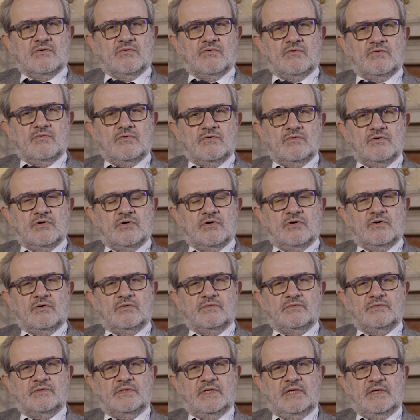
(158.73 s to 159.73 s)

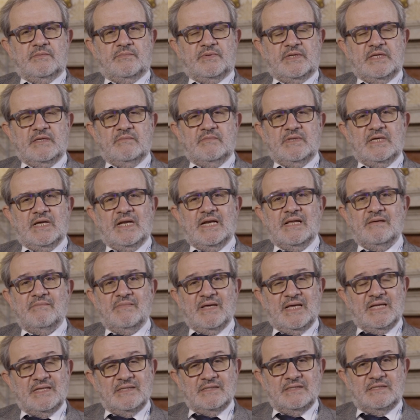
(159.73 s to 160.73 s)
uno dei primi
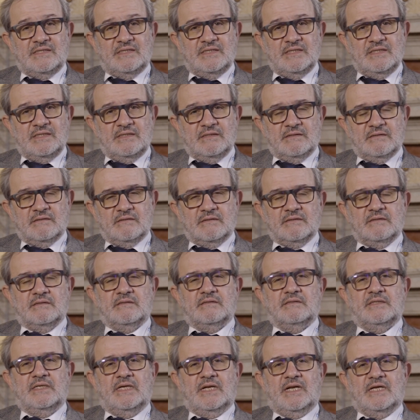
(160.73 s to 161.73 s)
elementi
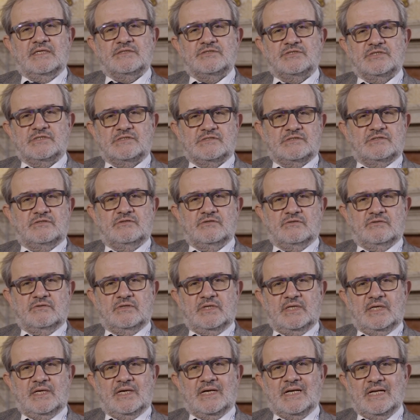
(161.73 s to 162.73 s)
nella
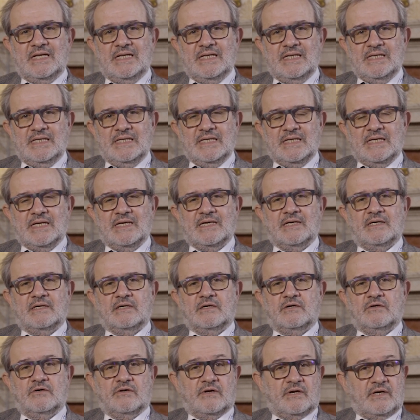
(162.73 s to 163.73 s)
gestione clinica
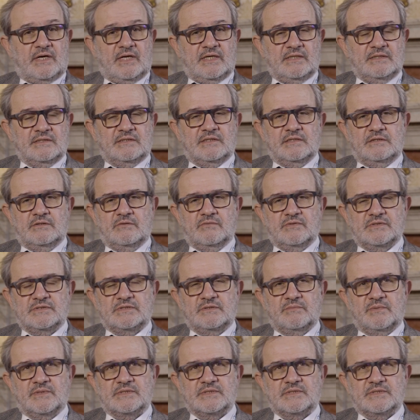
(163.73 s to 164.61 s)
corrente di questi